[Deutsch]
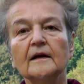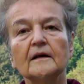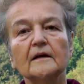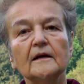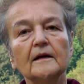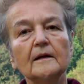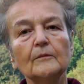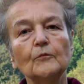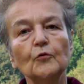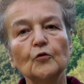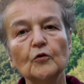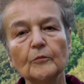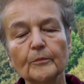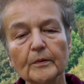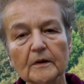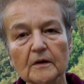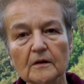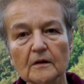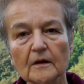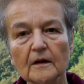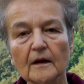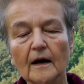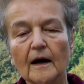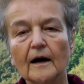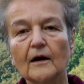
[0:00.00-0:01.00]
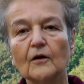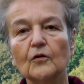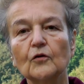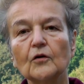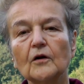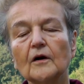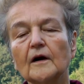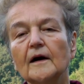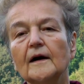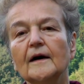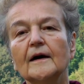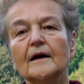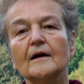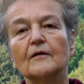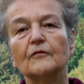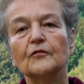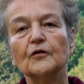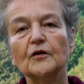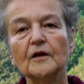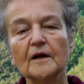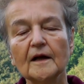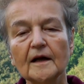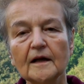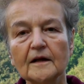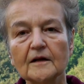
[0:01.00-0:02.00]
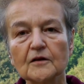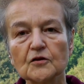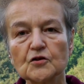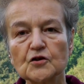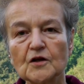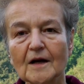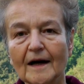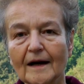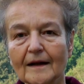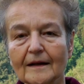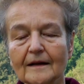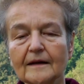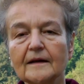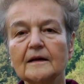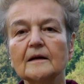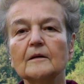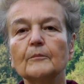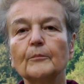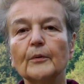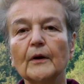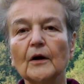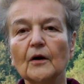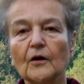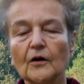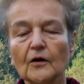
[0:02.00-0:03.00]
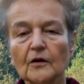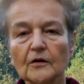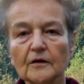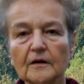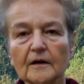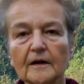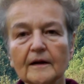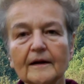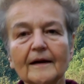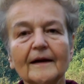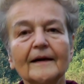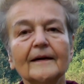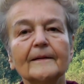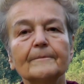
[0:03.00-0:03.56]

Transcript: die im Übrigen auch von jeder staatlichen Behörde